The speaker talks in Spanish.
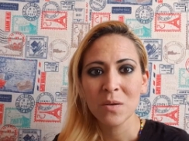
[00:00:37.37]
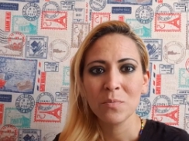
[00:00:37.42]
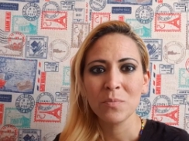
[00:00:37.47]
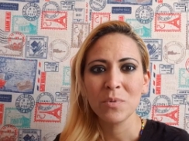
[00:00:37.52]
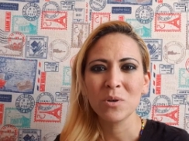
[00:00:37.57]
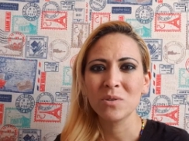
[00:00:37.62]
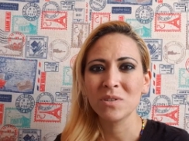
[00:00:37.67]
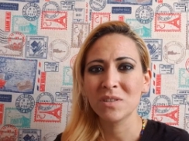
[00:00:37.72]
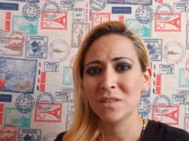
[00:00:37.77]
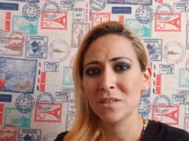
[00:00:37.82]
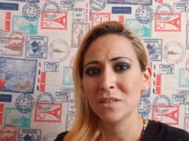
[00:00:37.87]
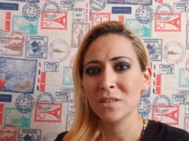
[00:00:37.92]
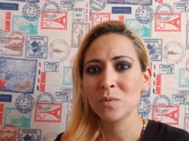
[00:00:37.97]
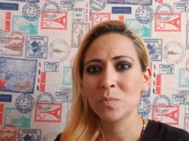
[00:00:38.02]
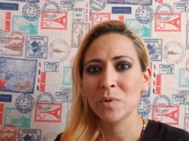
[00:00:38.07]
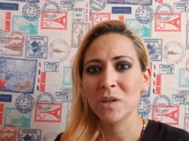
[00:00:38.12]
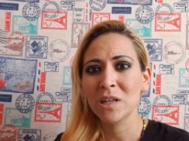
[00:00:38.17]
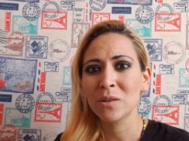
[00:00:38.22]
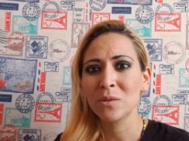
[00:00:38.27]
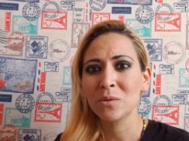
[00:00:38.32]
pero que están
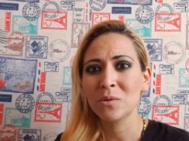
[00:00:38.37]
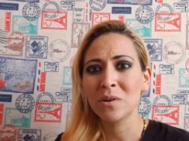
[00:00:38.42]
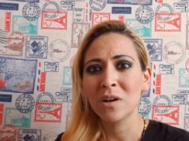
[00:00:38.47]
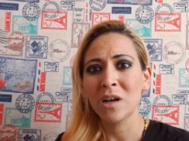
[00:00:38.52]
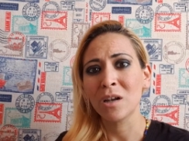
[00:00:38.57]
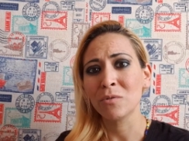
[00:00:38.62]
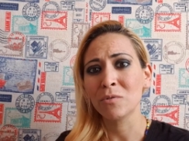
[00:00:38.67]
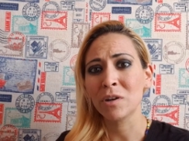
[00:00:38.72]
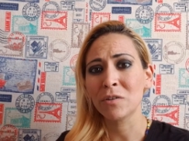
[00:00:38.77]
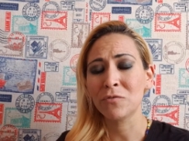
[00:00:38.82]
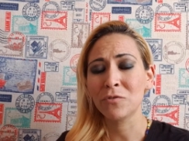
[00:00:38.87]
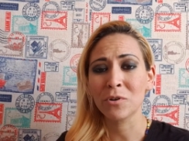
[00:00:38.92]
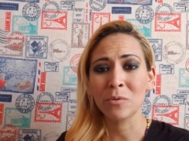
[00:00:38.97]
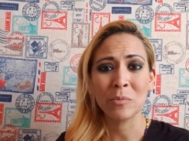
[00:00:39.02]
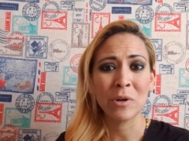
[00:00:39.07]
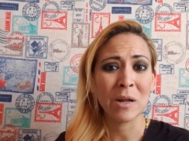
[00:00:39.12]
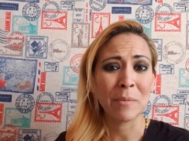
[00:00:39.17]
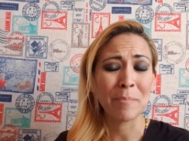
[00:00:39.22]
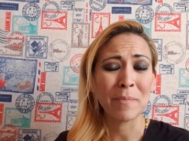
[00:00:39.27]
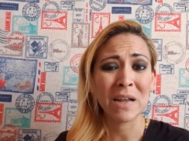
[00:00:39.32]
esperando alguna
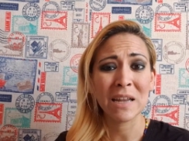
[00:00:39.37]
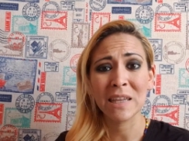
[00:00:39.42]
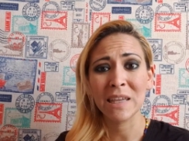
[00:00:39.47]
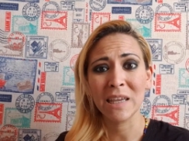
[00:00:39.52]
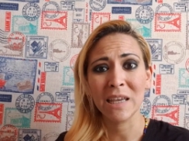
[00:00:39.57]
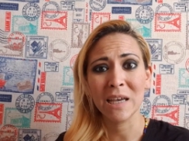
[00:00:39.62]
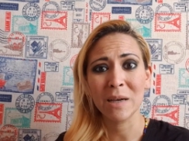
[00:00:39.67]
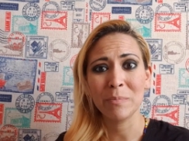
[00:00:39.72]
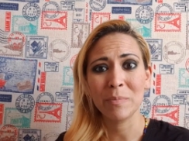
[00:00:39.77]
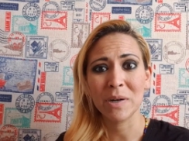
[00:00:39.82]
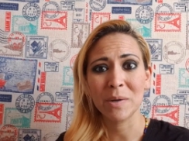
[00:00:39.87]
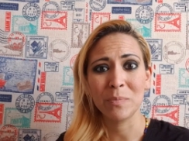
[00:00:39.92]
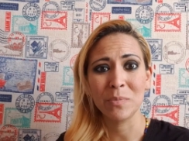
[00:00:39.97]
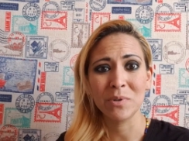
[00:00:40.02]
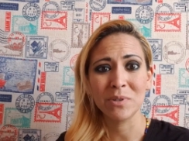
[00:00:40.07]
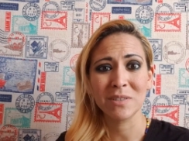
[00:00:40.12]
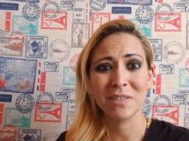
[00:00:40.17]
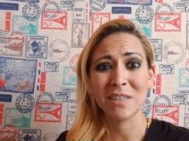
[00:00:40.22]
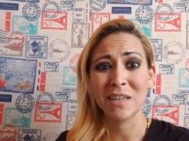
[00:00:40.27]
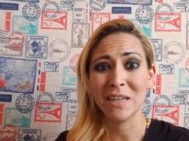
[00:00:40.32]
fórmula mágica para
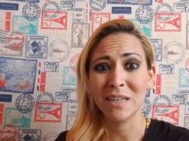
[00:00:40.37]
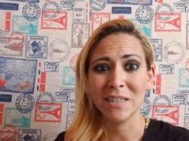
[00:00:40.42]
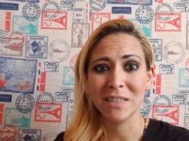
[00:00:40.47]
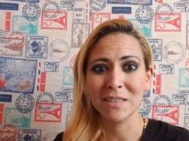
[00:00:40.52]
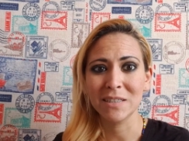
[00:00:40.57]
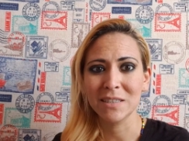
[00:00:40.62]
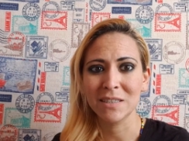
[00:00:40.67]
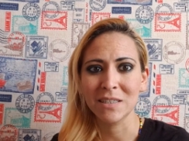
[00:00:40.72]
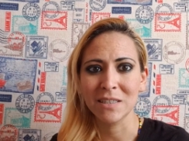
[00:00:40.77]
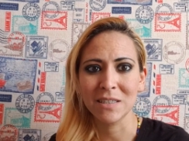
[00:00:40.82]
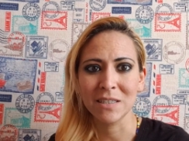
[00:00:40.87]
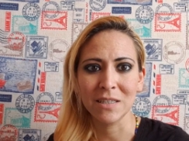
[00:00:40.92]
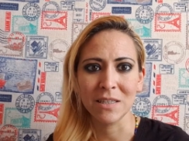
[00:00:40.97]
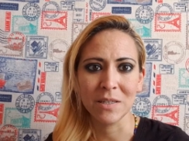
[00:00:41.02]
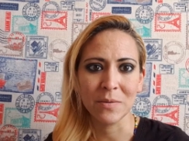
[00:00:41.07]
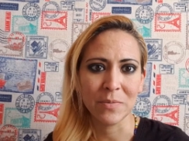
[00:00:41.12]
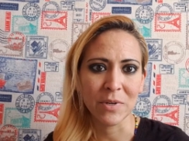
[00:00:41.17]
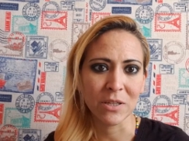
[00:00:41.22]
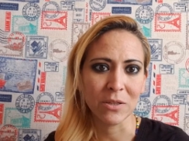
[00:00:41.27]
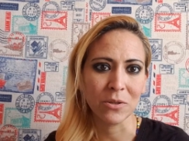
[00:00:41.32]
poder salir de ese
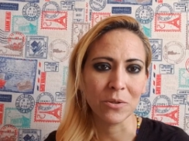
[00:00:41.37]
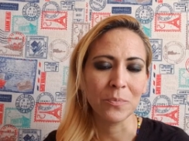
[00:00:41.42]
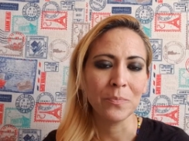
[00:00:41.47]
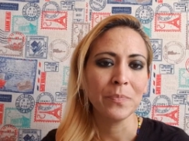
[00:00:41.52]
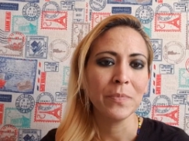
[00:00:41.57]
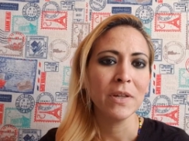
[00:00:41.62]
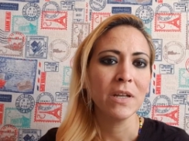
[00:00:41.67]
sentimiento.